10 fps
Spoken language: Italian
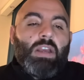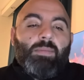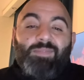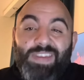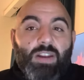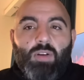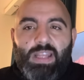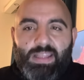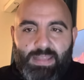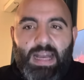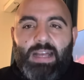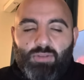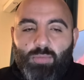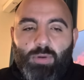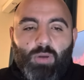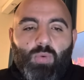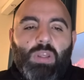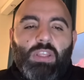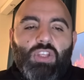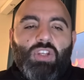Virgolettato per
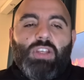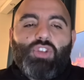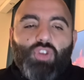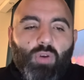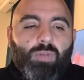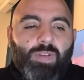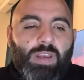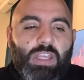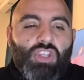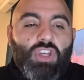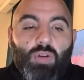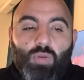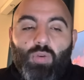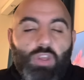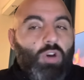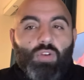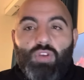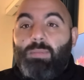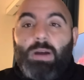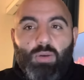cui dice sono felice e
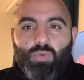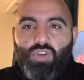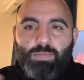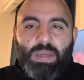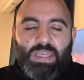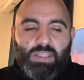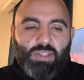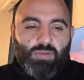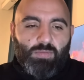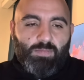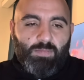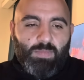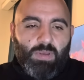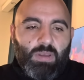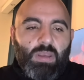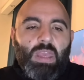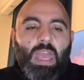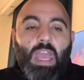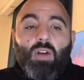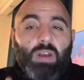orgoglioso ma non ci penso.
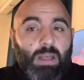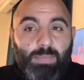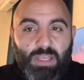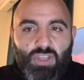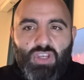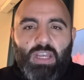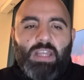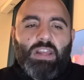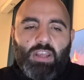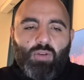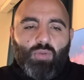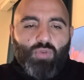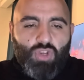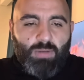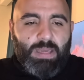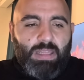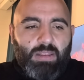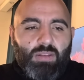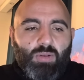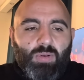È un gran piacere il
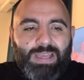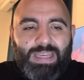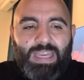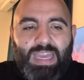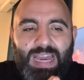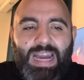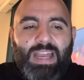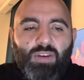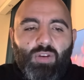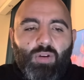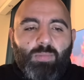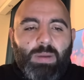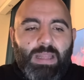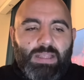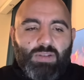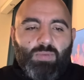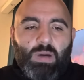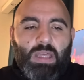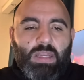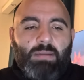riconoscimento che hanno per la
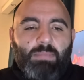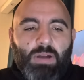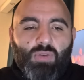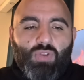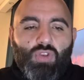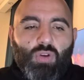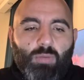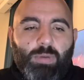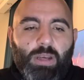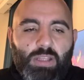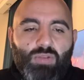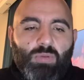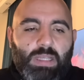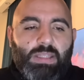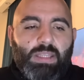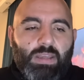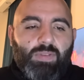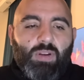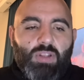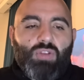squadra, ma non solo per i risultati che
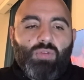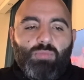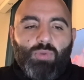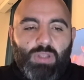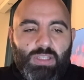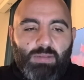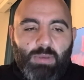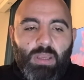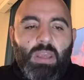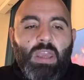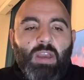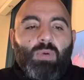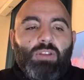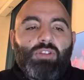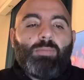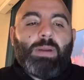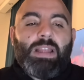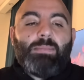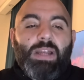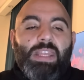finora sono buonissimi, quanto per
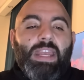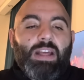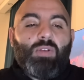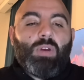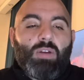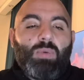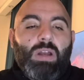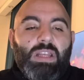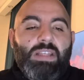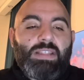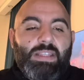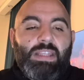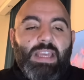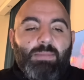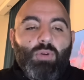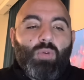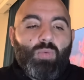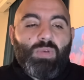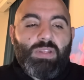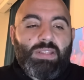la maniera con la quale li stiamo
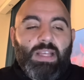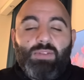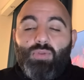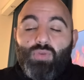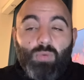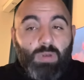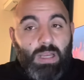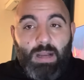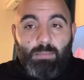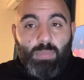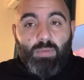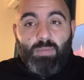conquistando sul campo.